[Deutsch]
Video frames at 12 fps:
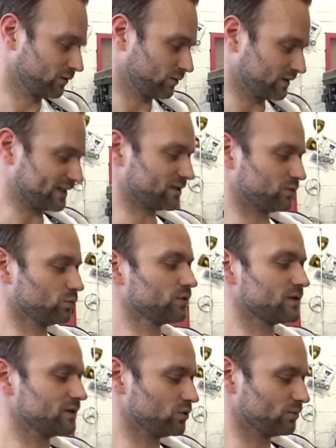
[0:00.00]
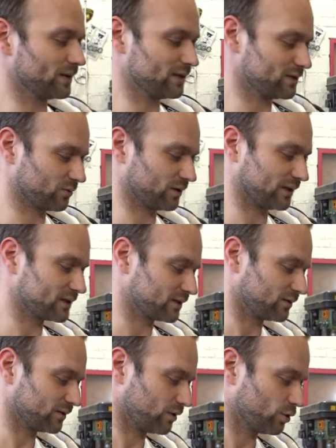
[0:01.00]
Und das tut sie über die
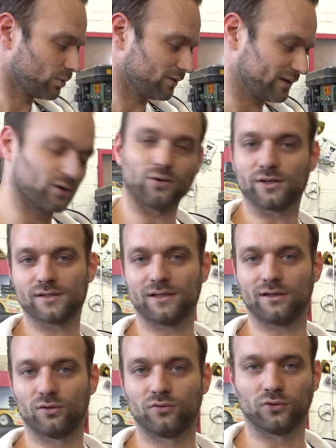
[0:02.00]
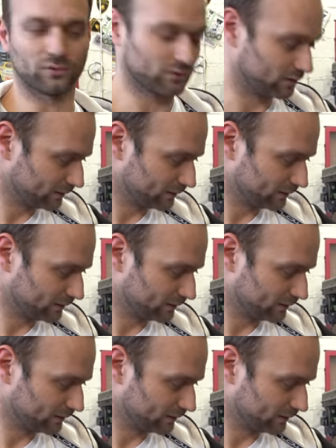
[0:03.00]
sogenannte Kurbelwellengehäuseentlüftung.